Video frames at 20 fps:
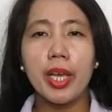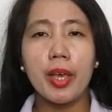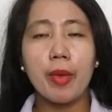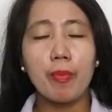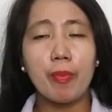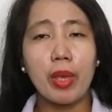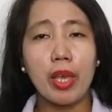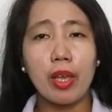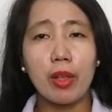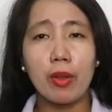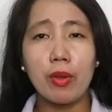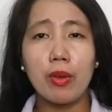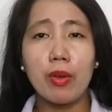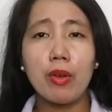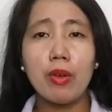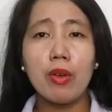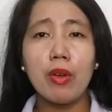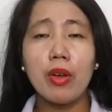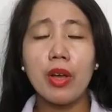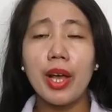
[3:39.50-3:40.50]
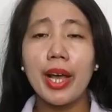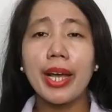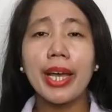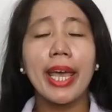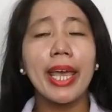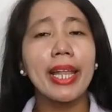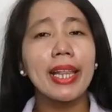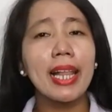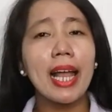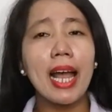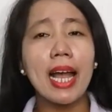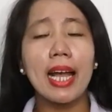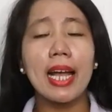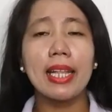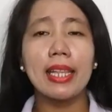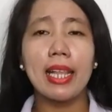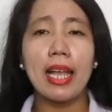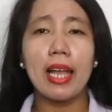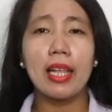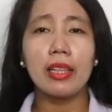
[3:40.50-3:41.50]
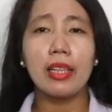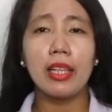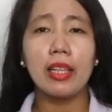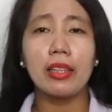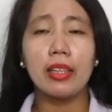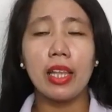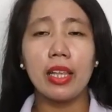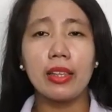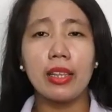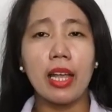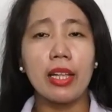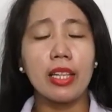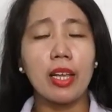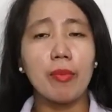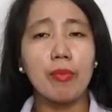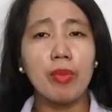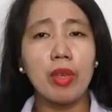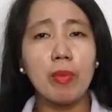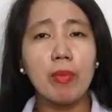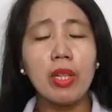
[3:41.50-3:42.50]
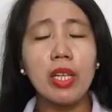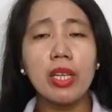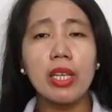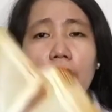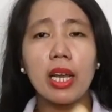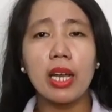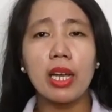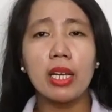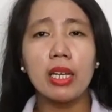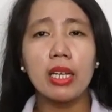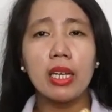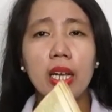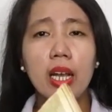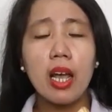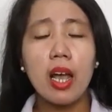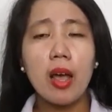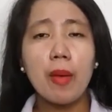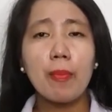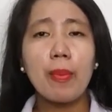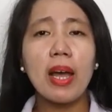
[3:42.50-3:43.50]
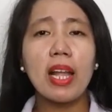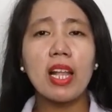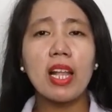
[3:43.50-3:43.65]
Pero, kailangan nating tingnan ang Biblia para